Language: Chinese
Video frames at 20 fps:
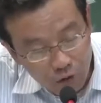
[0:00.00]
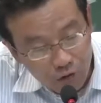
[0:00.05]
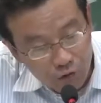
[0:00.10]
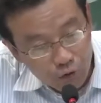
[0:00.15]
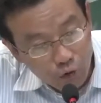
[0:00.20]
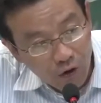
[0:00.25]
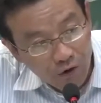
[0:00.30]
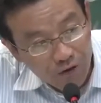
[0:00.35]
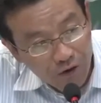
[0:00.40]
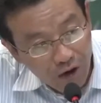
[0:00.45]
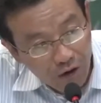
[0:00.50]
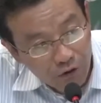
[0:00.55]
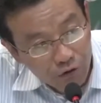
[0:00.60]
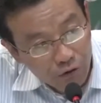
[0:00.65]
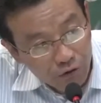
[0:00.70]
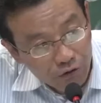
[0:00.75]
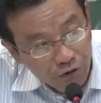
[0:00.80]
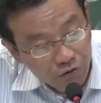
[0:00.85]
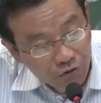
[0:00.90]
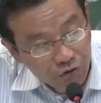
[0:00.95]
辑所要
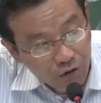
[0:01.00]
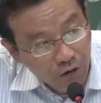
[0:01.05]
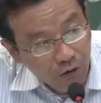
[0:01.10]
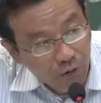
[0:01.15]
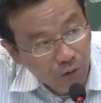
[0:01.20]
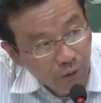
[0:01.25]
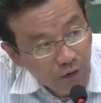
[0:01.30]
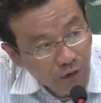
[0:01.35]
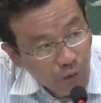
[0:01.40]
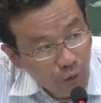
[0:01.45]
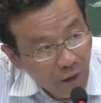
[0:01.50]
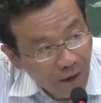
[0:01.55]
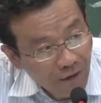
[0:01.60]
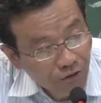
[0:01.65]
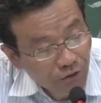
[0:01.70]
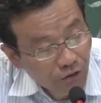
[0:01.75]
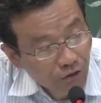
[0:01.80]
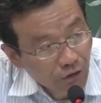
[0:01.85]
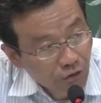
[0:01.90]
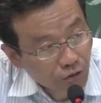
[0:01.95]
求的社会
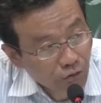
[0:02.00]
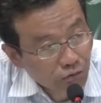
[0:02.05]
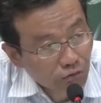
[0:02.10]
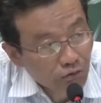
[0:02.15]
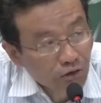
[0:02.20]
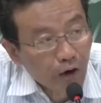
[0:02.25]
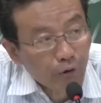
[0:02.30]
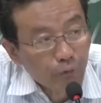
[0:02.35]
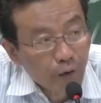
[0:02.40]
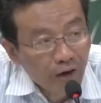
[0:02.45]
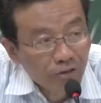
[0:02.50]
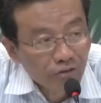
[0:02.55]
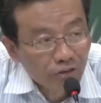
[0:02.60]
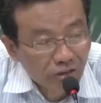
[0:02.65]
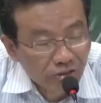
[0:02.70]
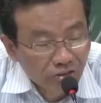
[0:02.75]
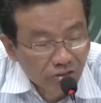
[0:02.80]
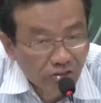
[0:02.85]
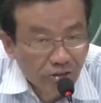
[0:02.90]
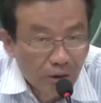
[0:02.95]
关系的主导原
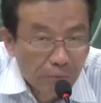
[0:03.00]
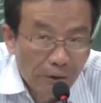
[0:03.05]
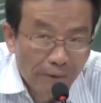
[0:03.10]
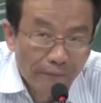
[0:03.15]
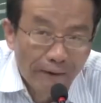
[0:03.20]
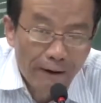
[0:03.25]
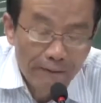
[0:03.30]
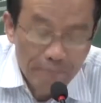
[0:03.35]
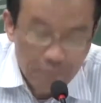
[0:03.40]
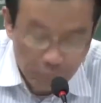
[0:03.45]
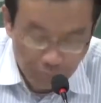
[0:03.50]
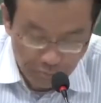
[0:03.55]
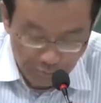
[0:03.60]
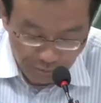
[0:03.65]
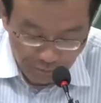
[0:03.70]
则是什么呢？